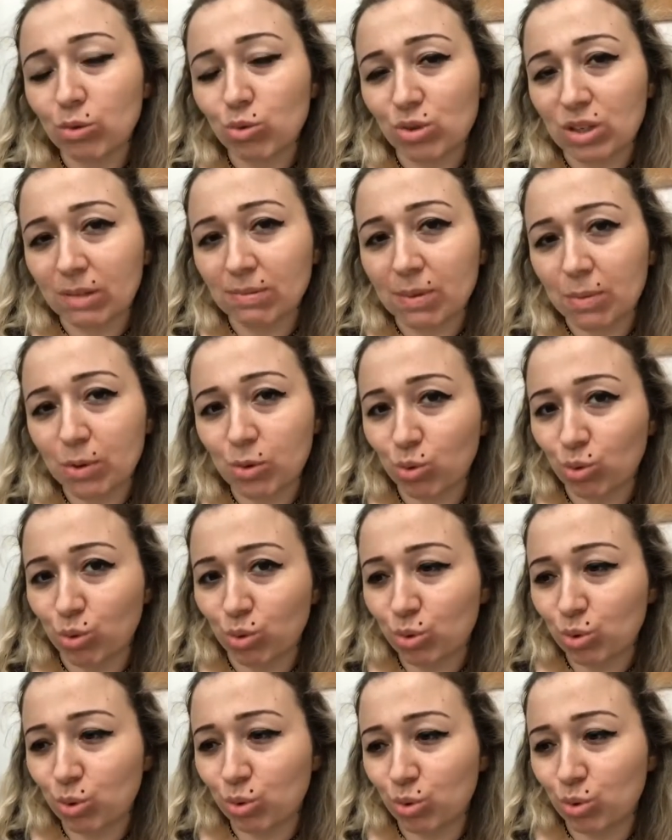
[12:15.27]
üzerinde bir
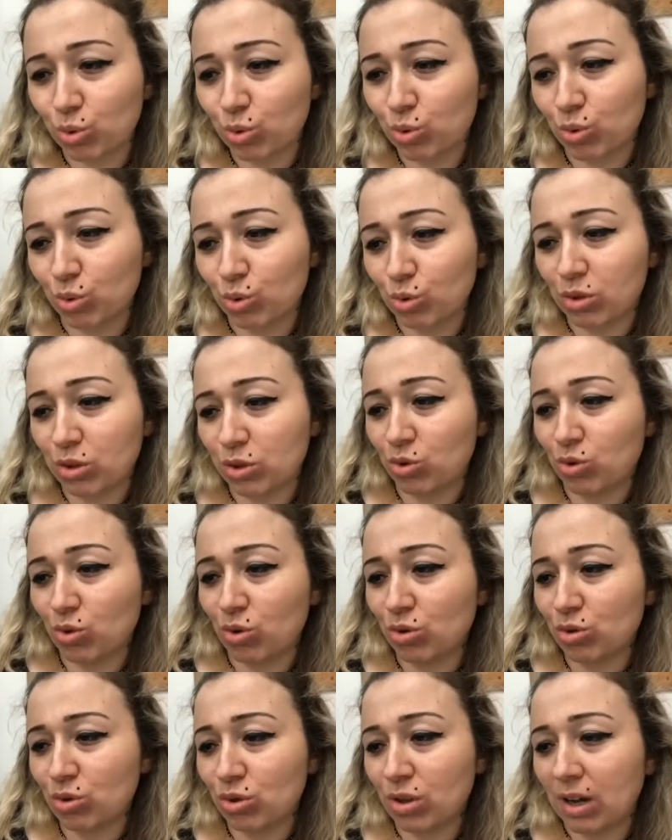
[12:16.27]
uğursuzluktur
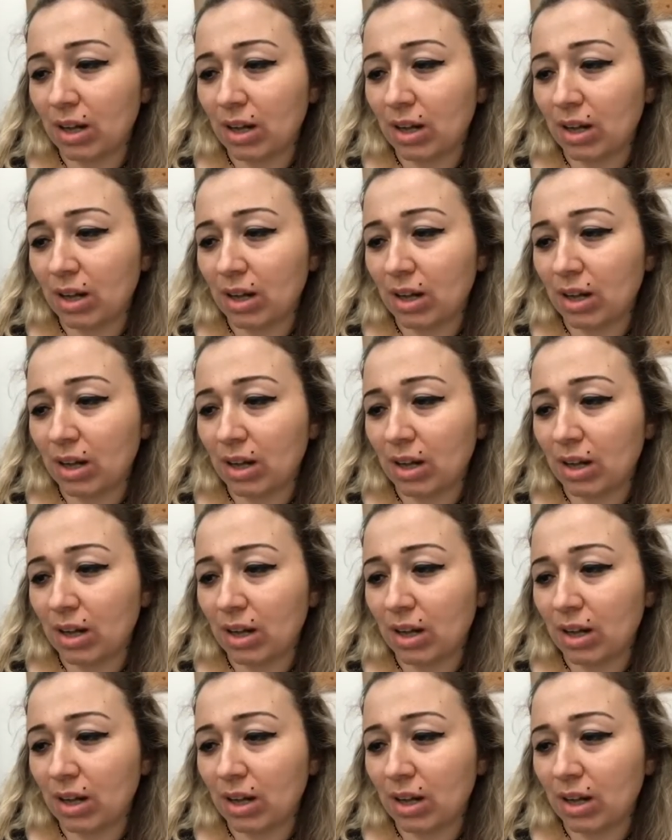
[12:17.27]
dolaşıyor.